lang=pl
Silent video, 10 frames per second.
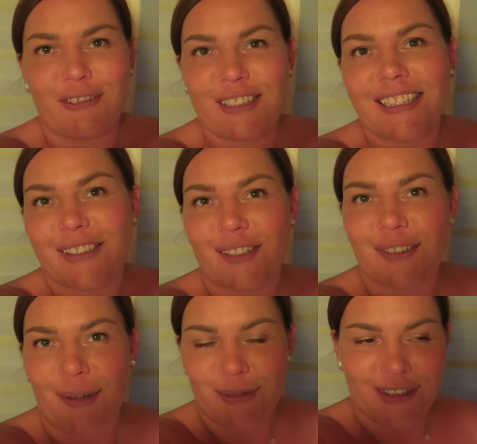ja właśnie
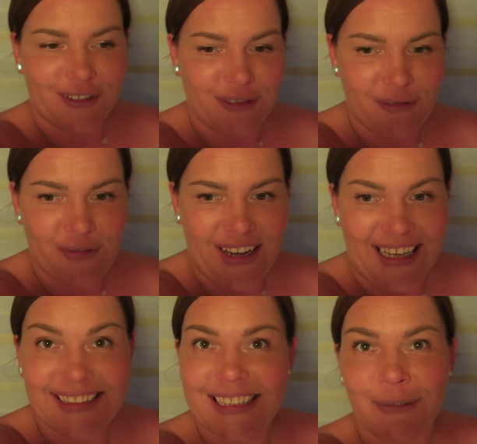skończyłam
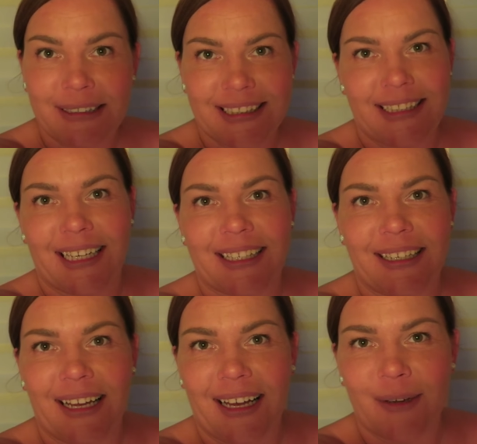przygotowywać sałatki na
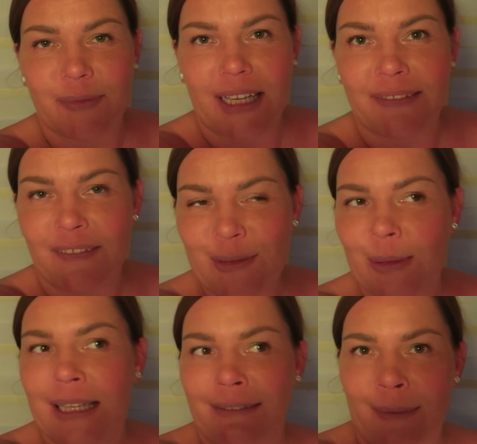grilla tak jak Wam
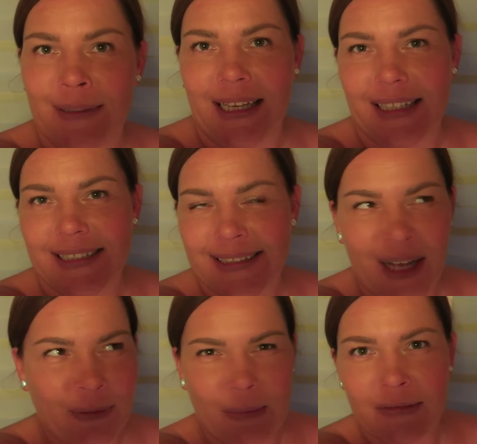wspominałam na
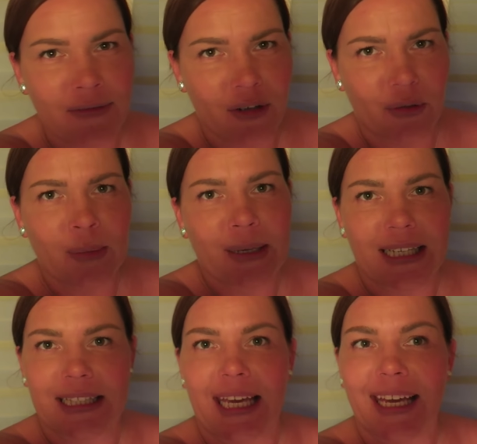snapie, bo we vlogu chyba
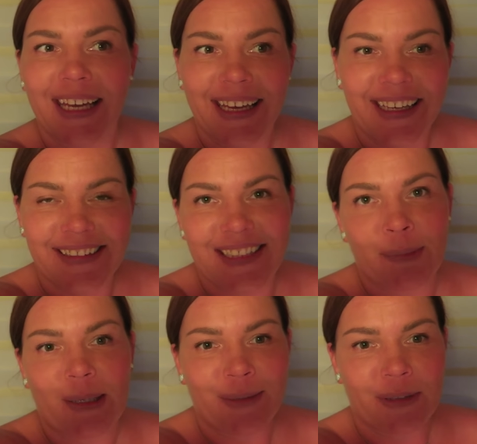ja nie. Dzisiaj
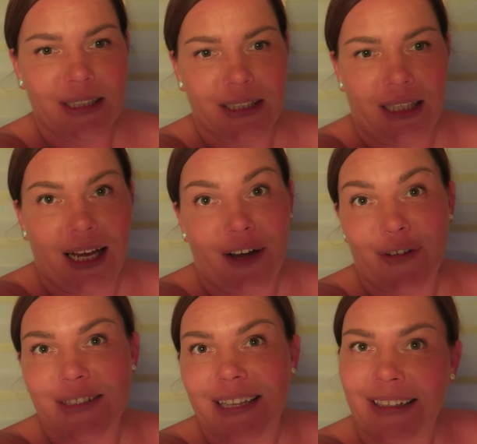palimy grilla,
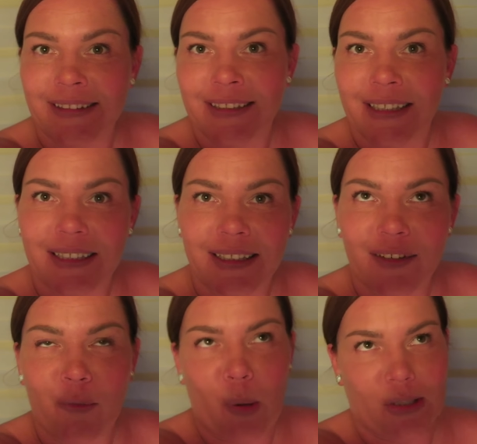ostatni grill
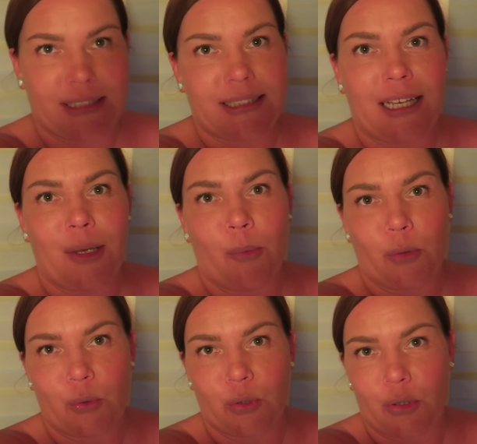w Polsce, bo
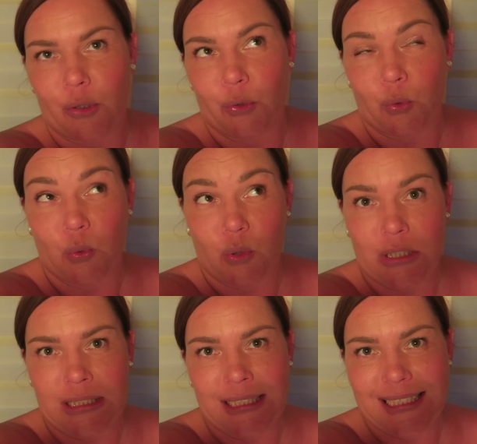jutro
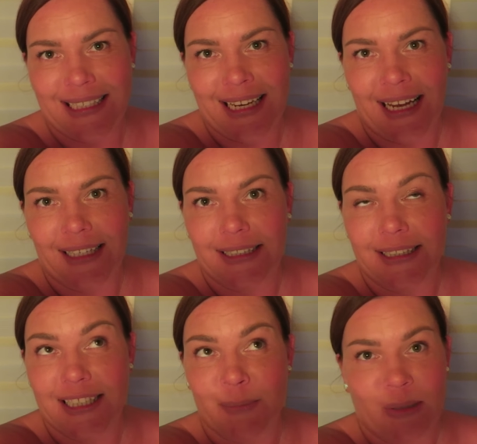już niedziela
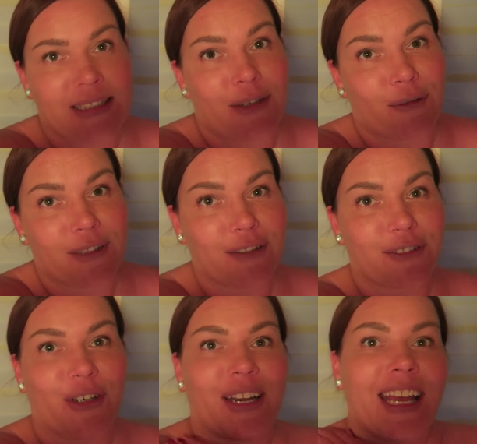i z poniedziałku na
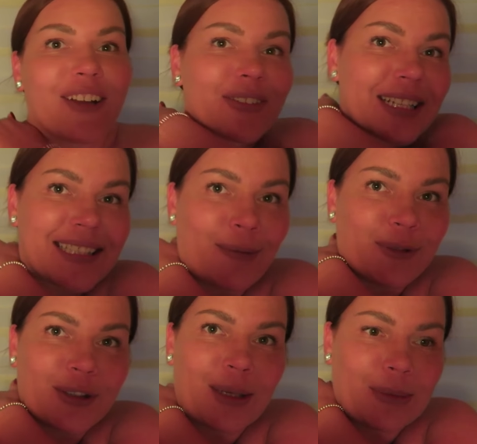wtorek wracamy
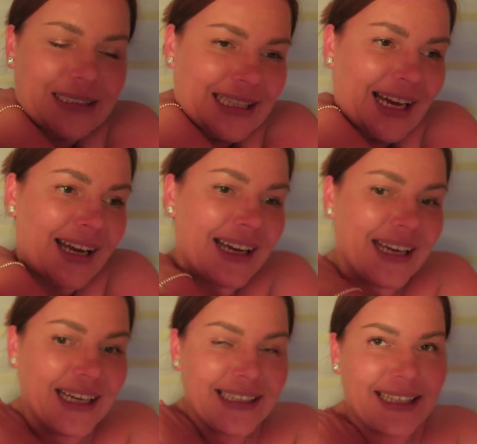do Dublina.
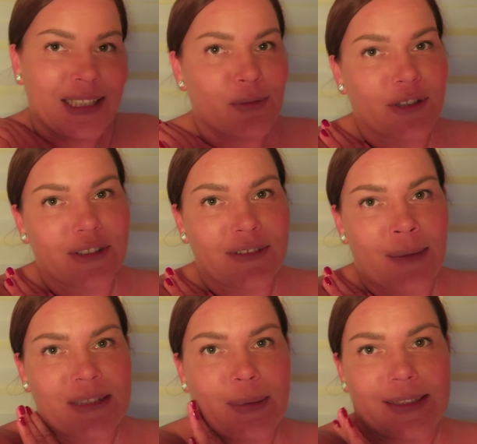Także
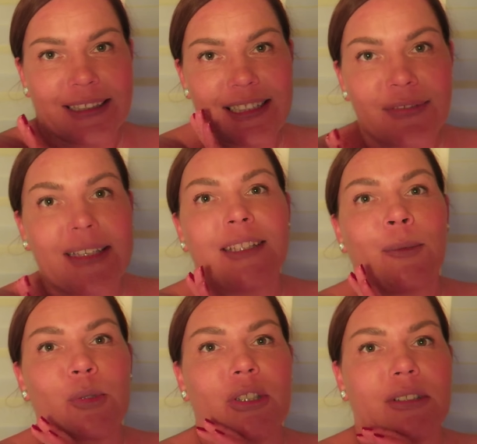przygotowałam sałatkę z
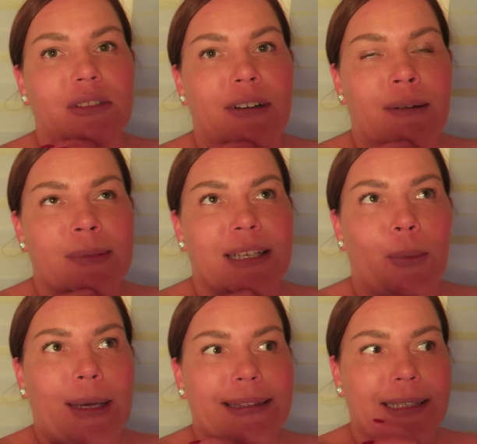fetą, przygotowałam
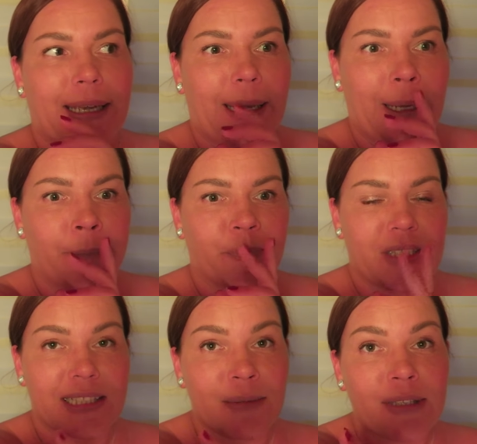sałatkę
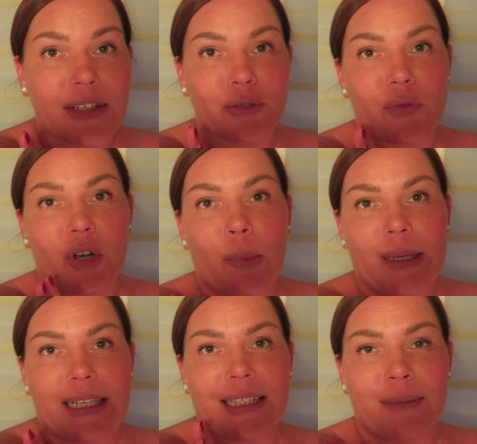z ziemniaczków,
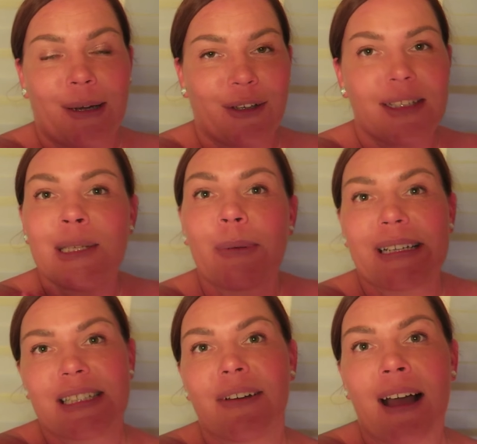koperek i majonez. Nie
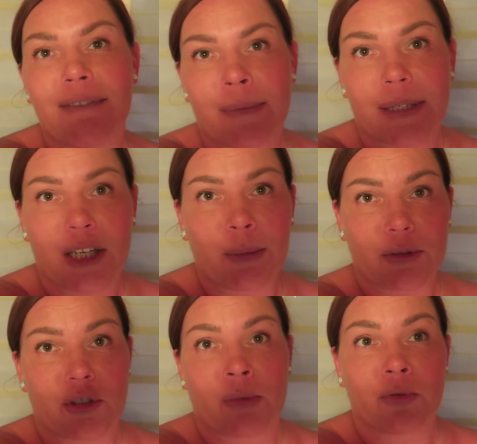pokazywałam Wam tego, bo
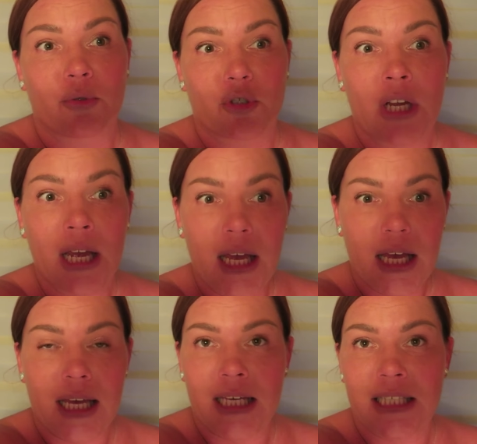to są już
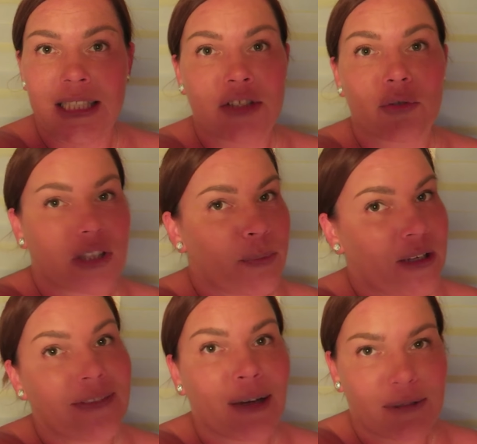e, rzeczy, które
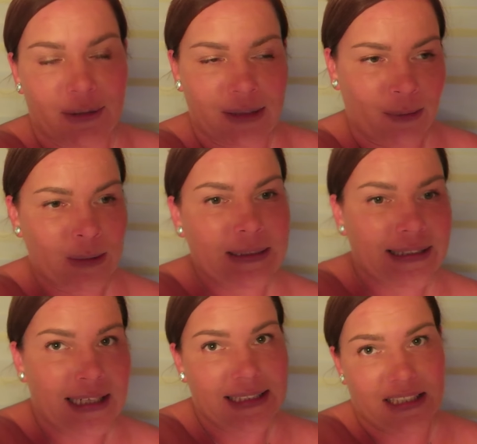pojawiały się na moim
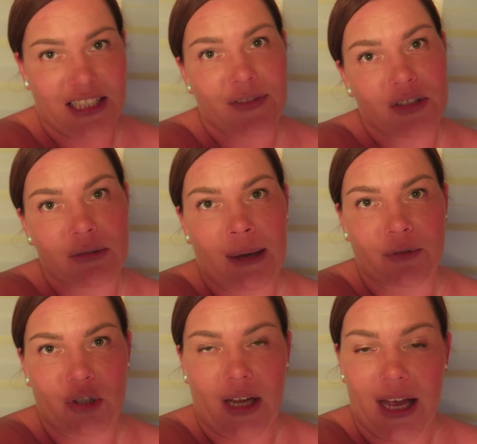kanale, także stwierdziłam,
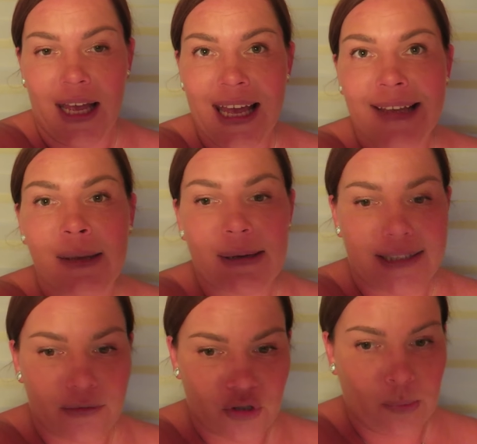że nie ma
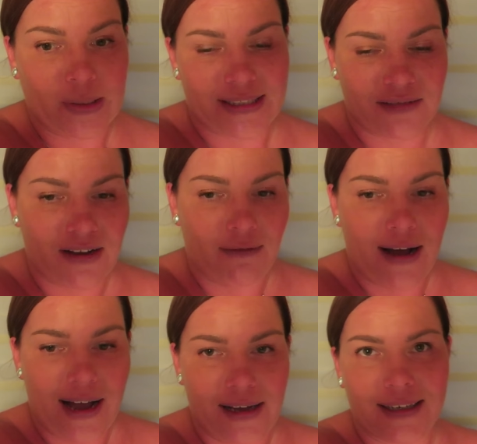sensu, żebym
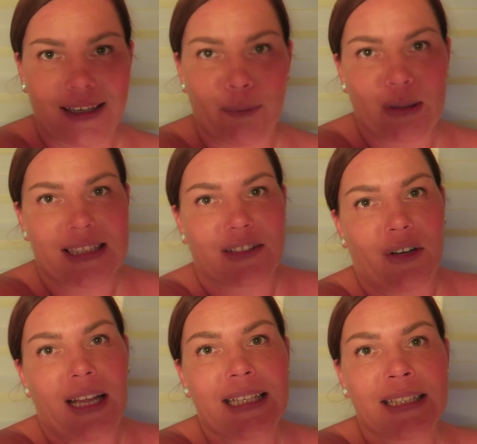pokazywała e, po raz
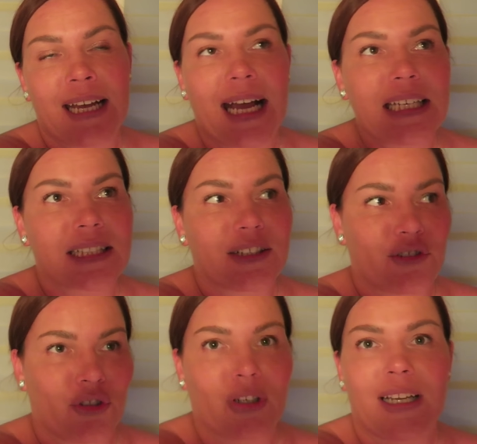kolejny. A jeżeli
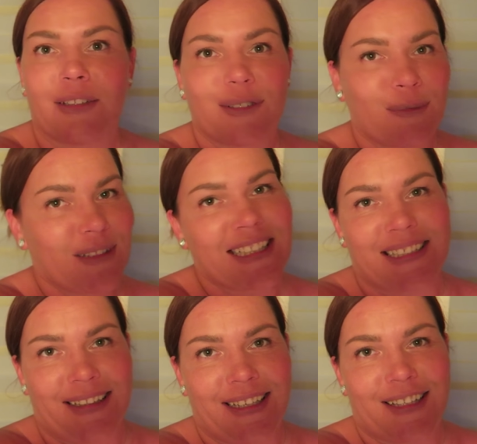chodzi o grilla, no to my też
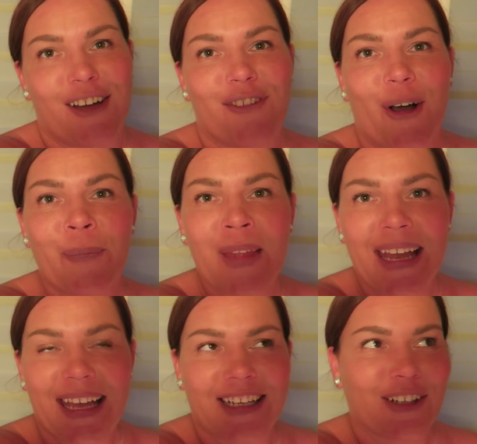standardowo
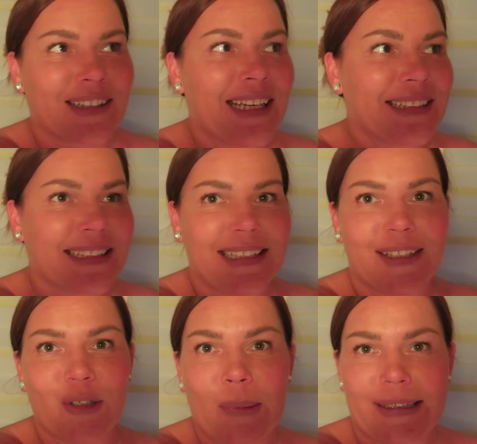e, kornetki,
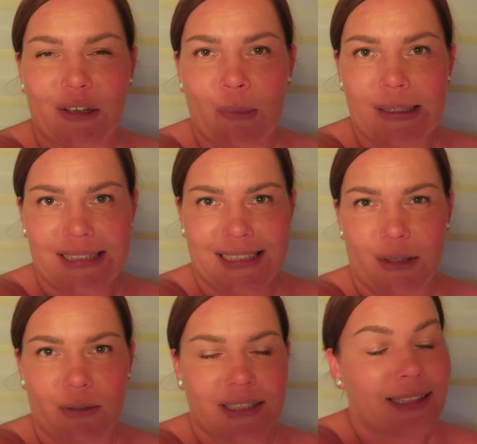gruba kiełbasa z
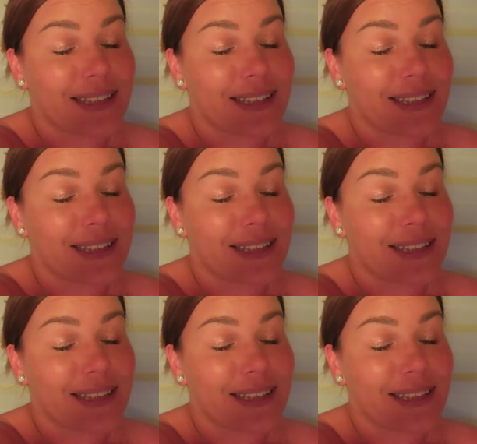Taurusa,